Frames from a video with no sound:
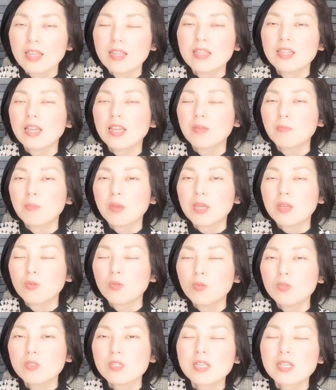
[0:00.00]
内面
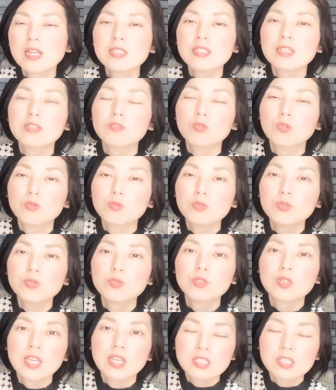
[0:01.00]
を司る
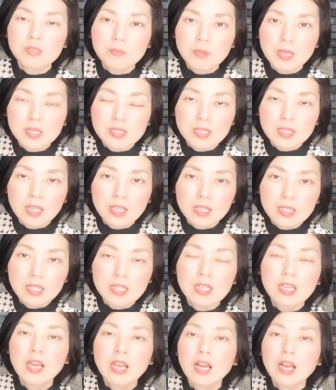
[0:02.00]
月面星に